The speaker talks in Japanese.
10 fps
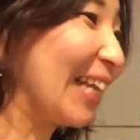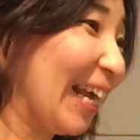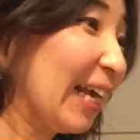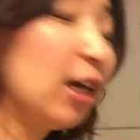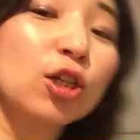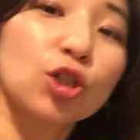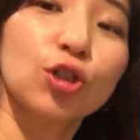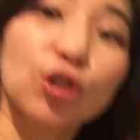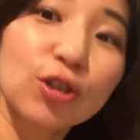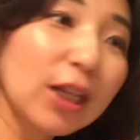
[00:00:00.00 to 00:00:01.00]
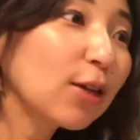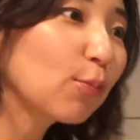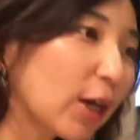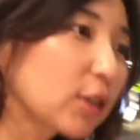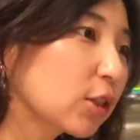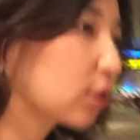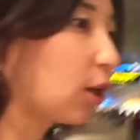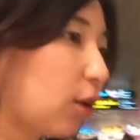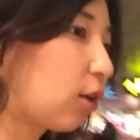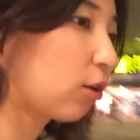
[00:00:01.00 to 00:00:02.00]
て、続きまし
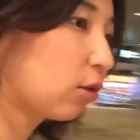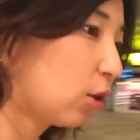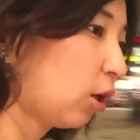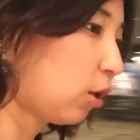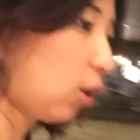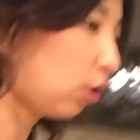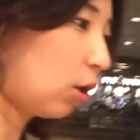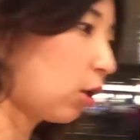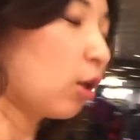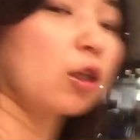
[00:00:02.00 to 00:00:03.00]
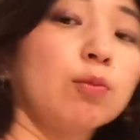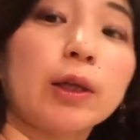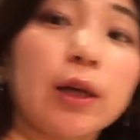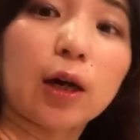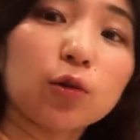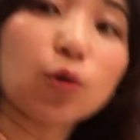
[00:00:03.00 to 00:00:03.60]
て、今ねあ